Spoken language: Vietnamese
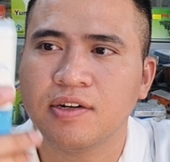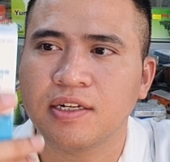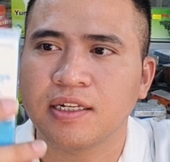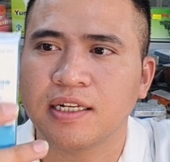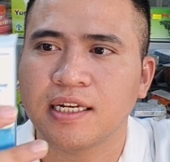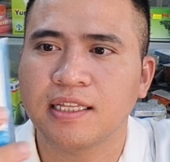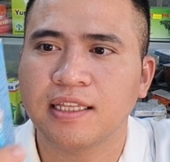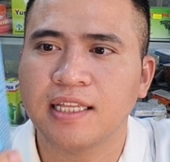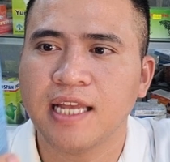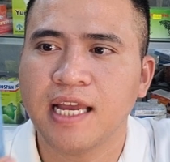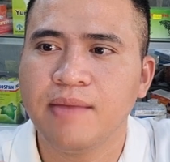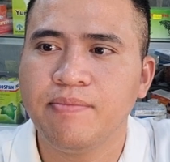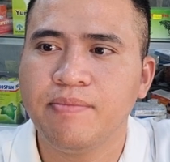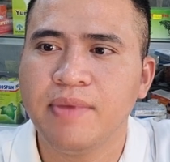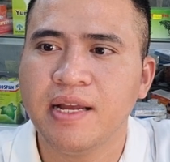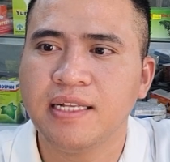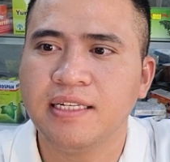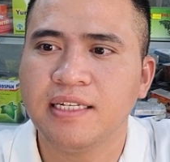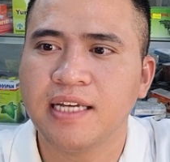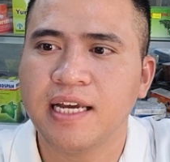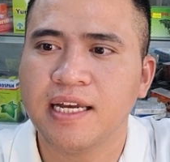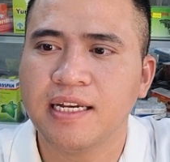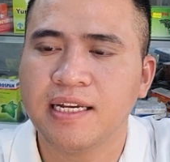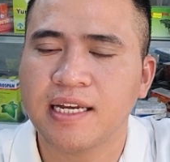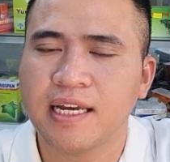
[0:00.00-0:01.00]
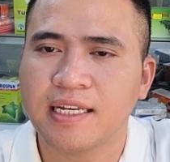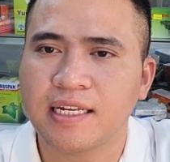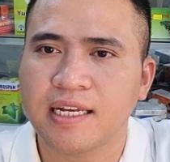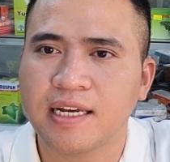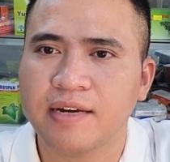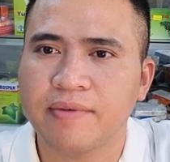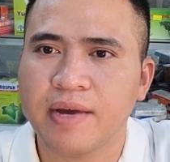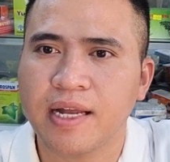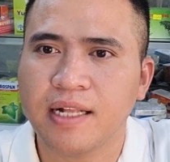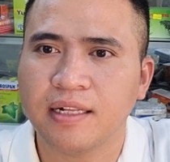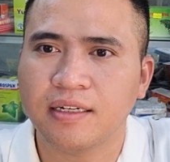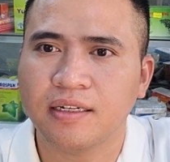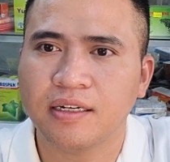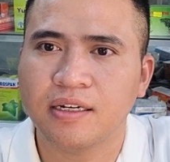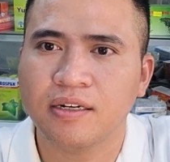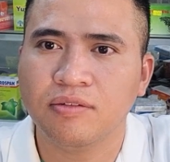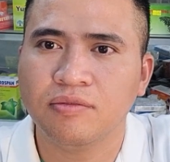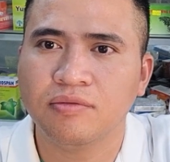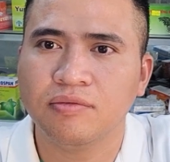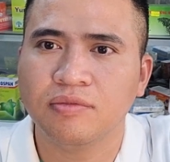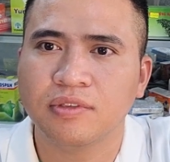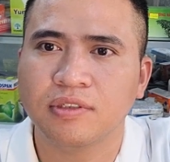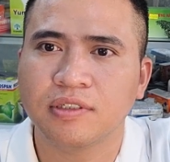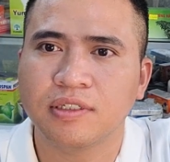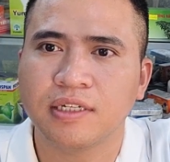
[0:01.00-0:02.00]
còn cái tên bên trên này các bạn
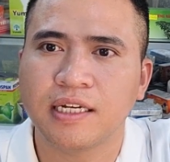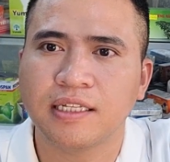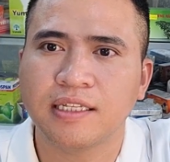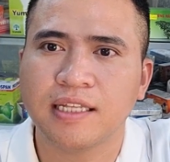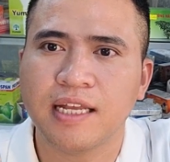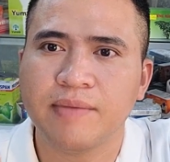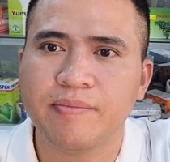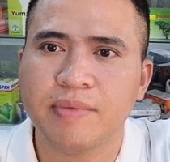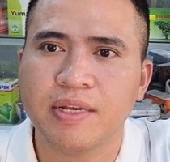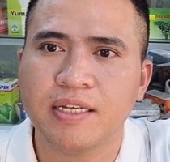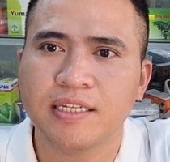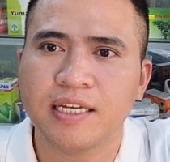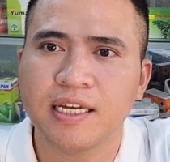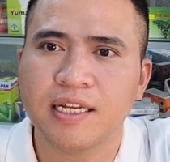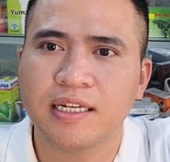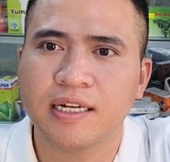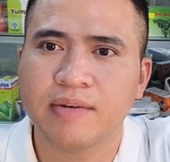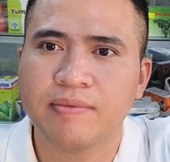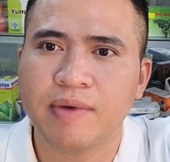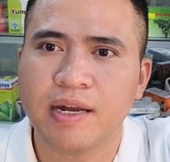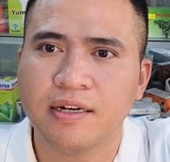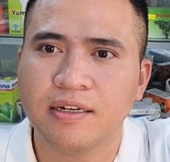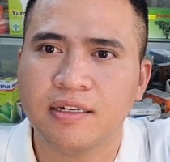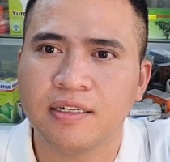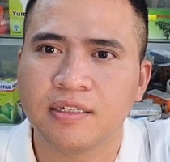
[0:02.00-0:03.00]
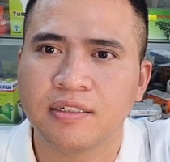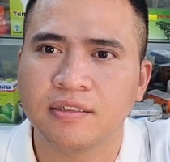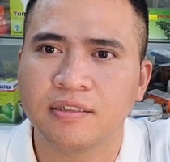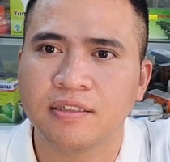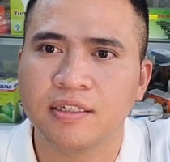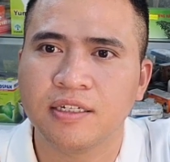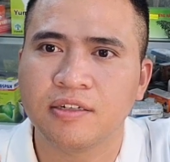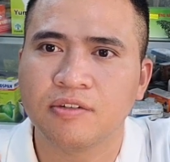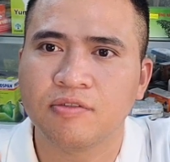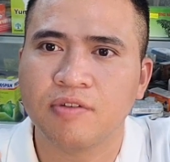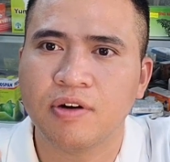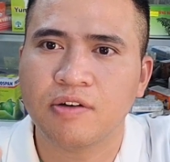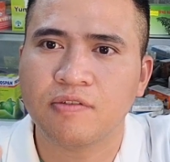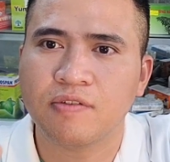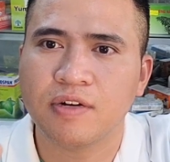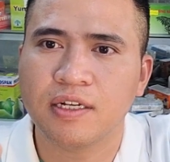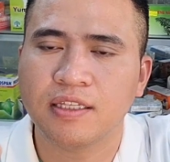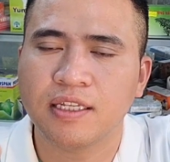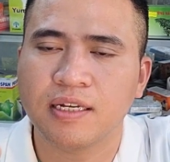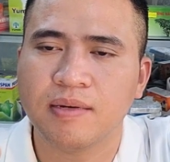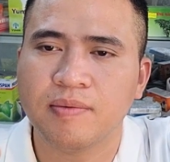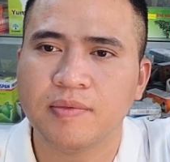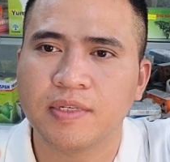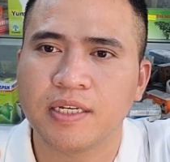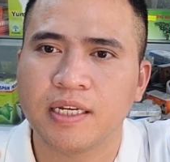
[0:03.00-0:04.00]
không cái tên bên trên thì các bạn đừng đừng quá quan
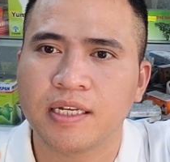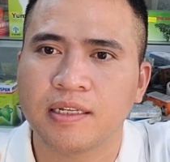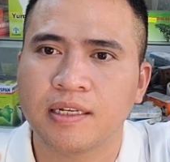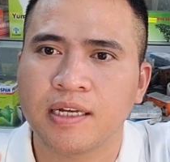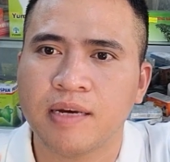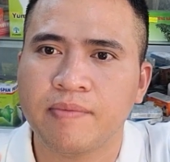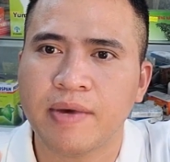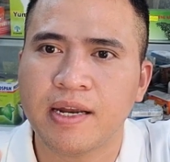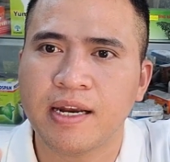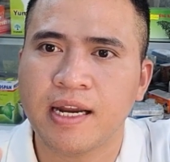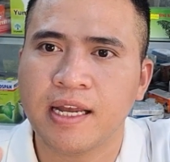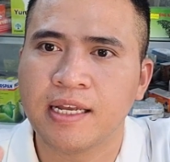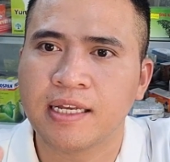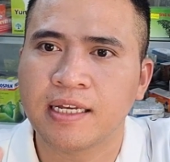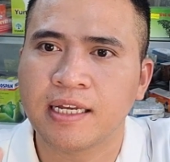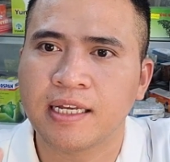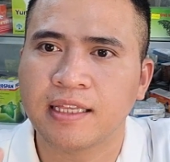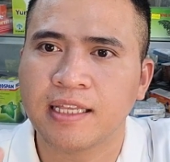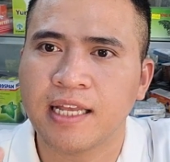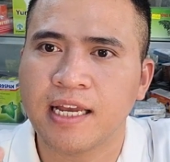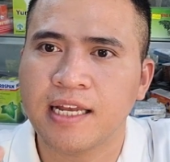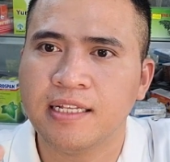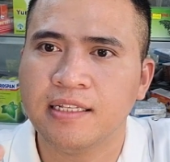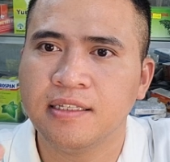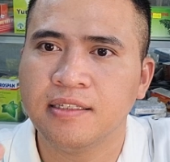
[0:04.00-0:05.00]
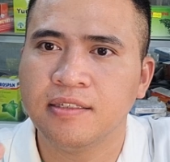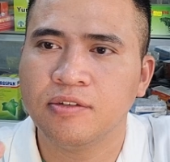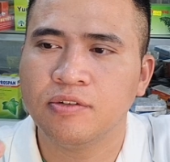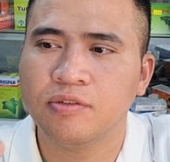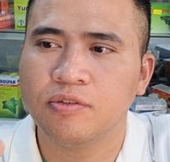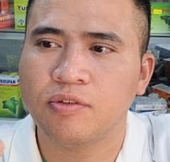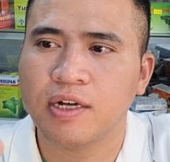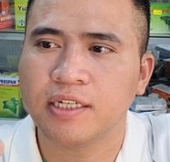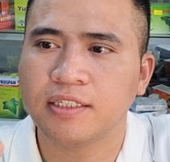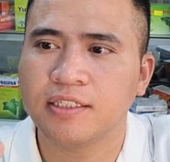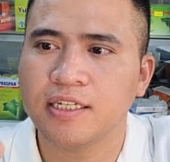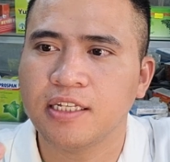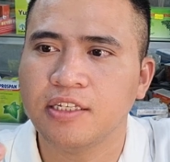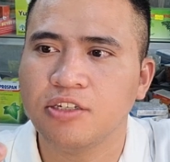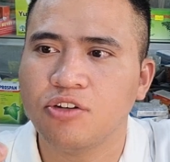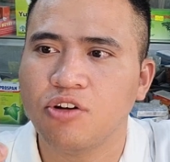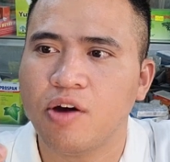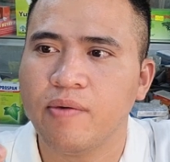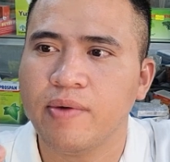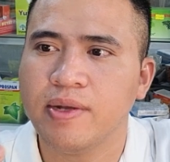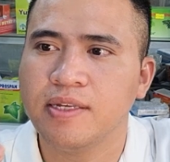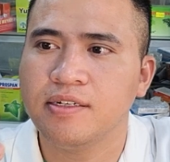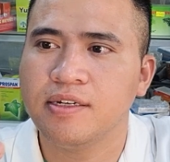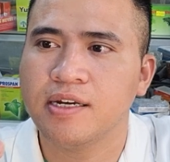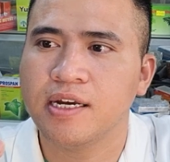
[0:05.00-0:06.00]
tâm thì các bạn để cái tên hoạt chất nhỏ
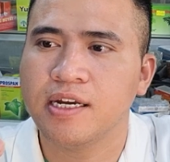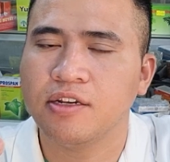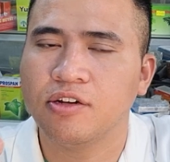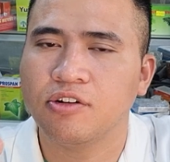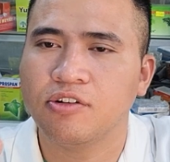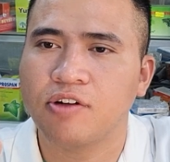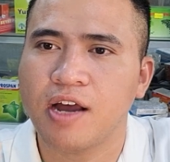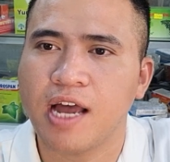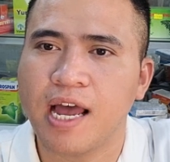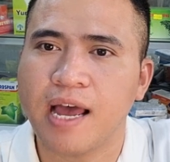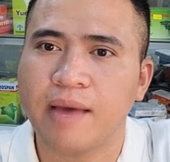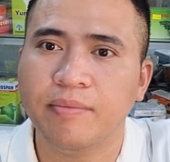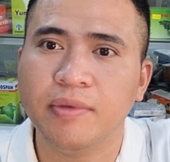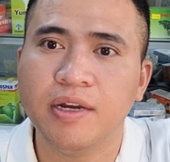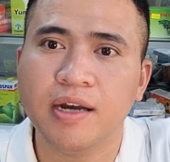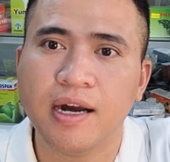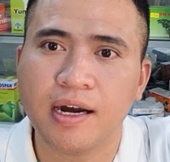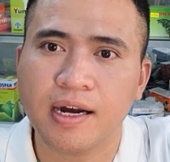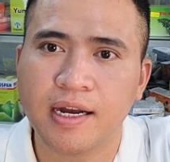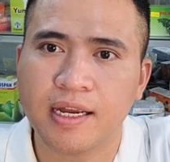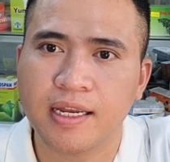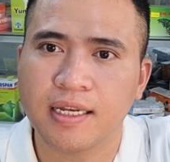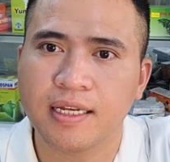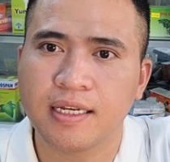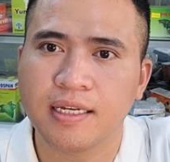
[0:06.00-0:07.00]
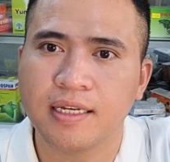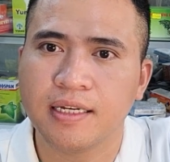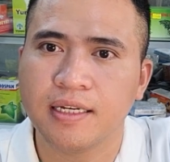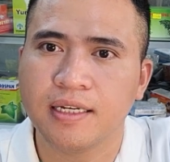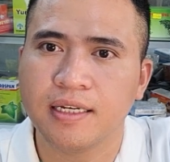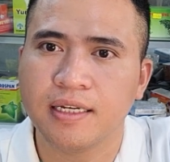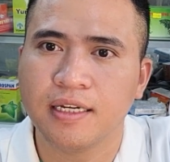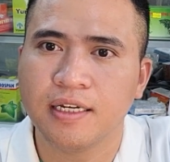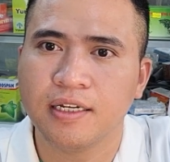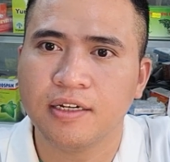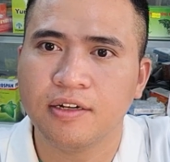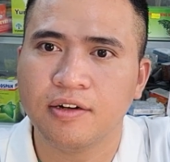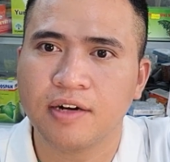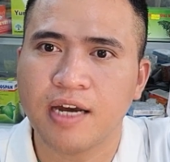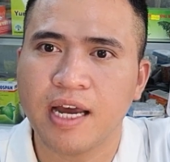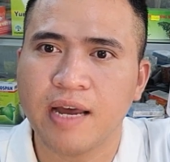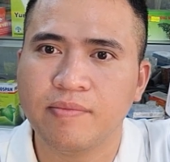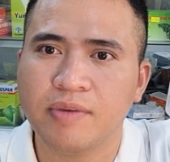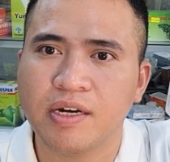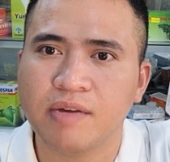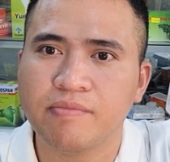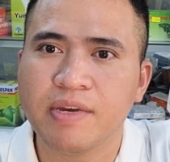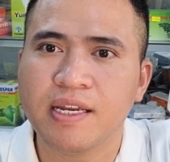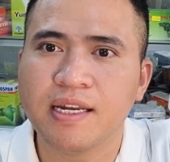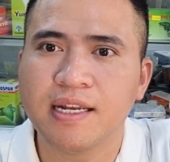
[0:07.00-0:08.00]
bên dưới nó có hàm lượng ấy. nó có hàm
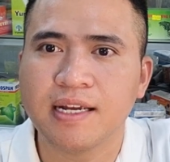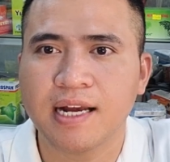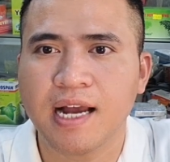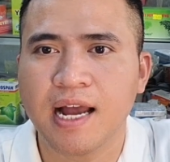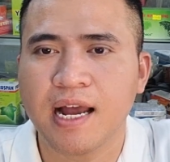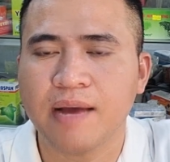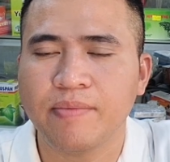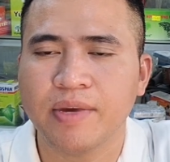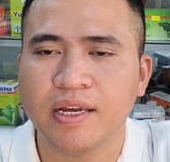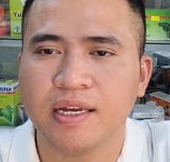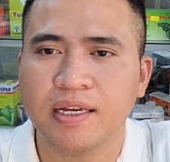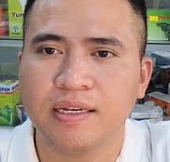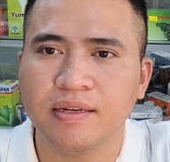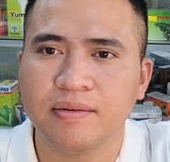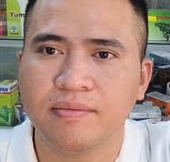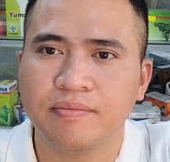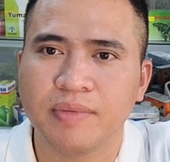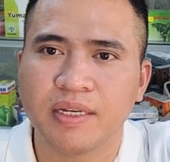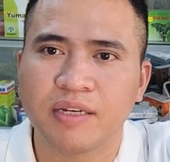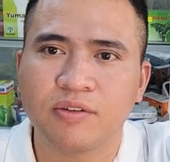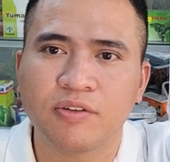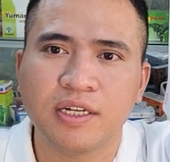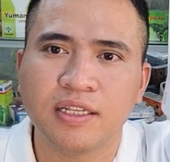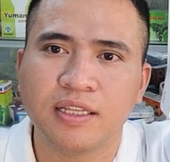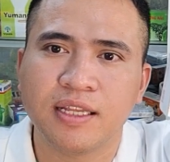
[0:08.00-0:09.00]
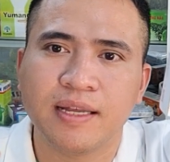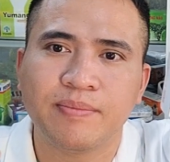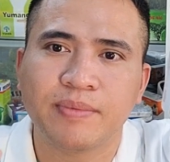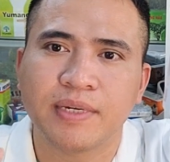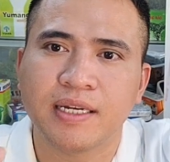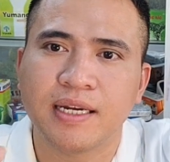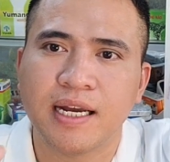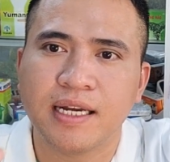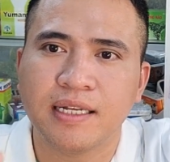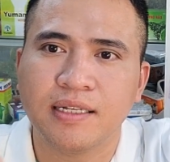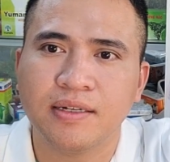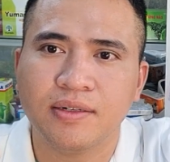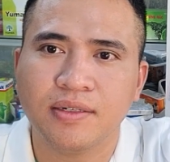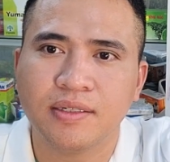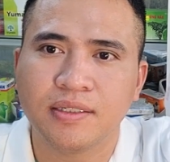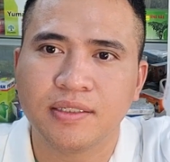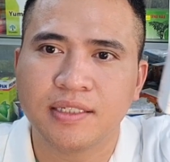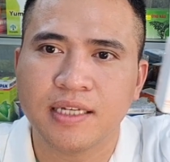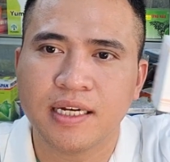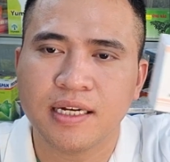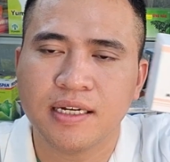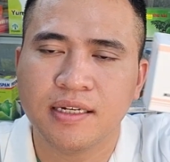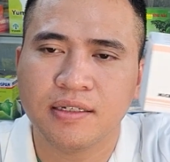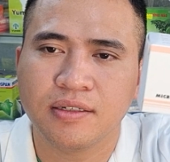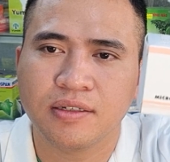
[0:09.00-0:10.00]
lượng miligam ấy mình quan tâm cái đấy thôi
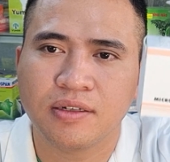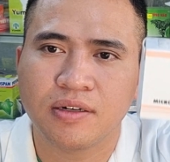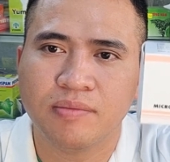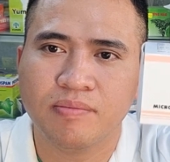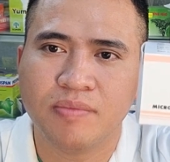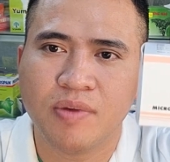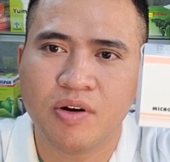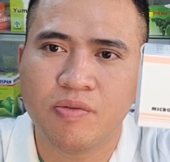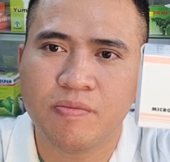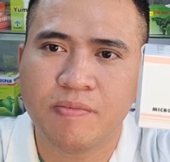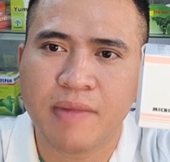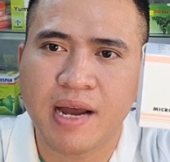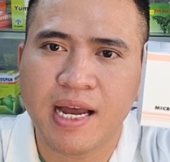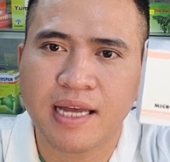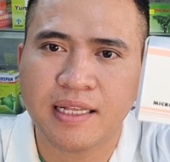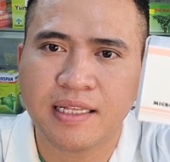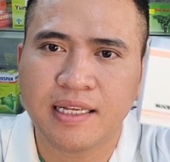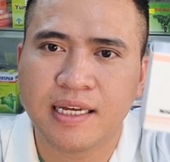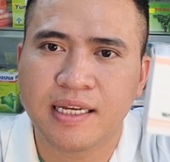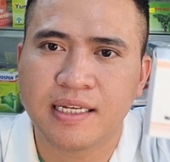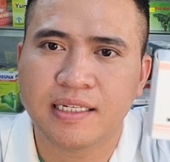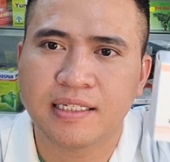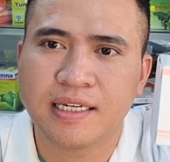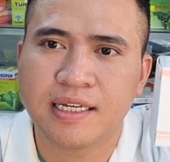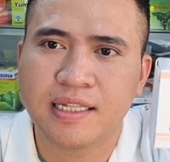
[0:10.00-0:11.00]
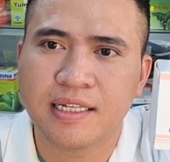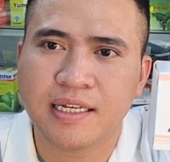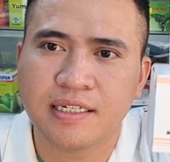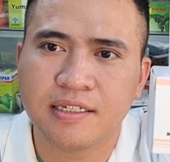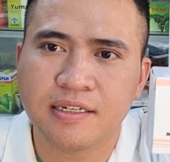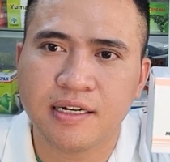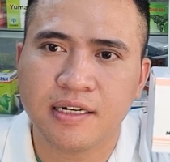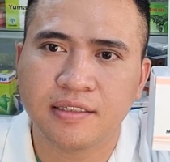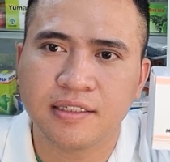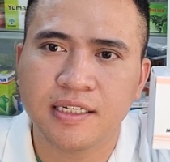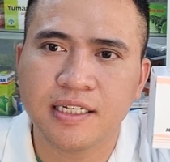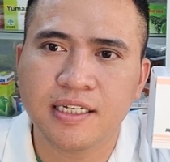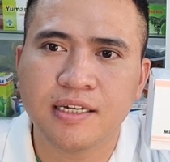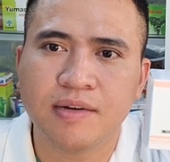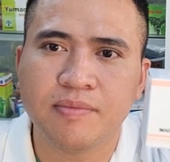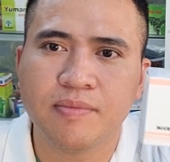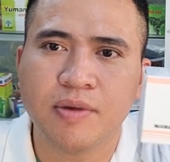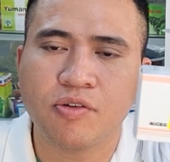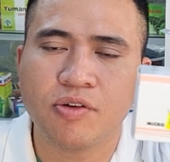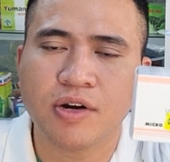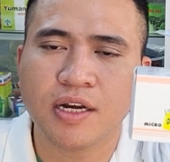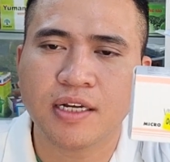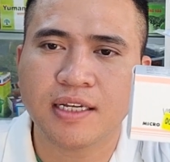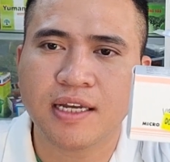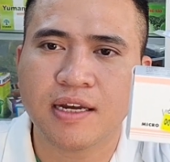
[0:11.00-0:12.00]
nhé còn mẫu mã thì trên thị trường rất nhiều
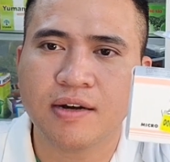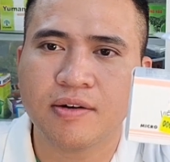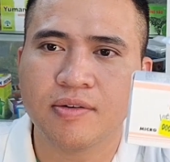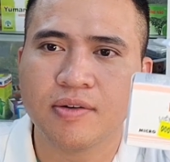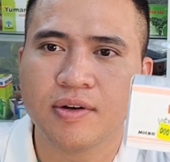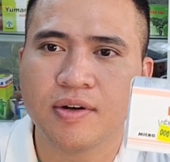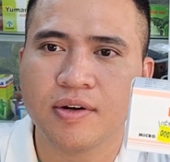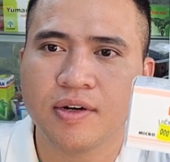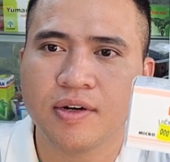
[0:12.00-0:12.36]
mẫu khác nhau